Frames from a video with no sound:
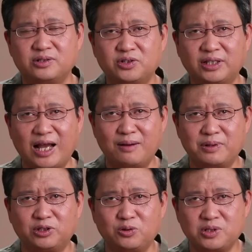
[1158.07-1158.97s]
就是他
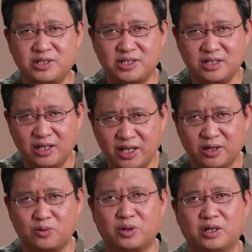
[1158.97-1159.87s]
们都经
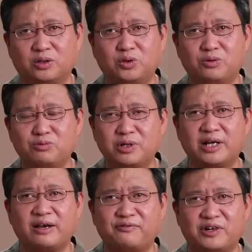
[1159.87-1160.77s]
历过了对乌
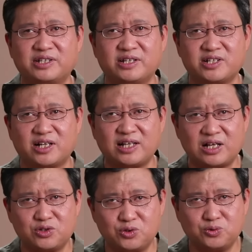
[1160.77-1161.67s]
克兰防线长
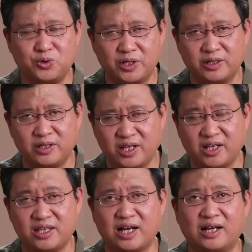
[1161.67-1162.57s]
达数月的
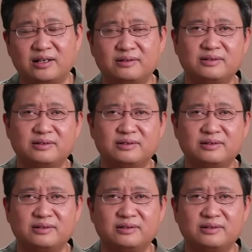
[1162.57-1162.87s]
碾压，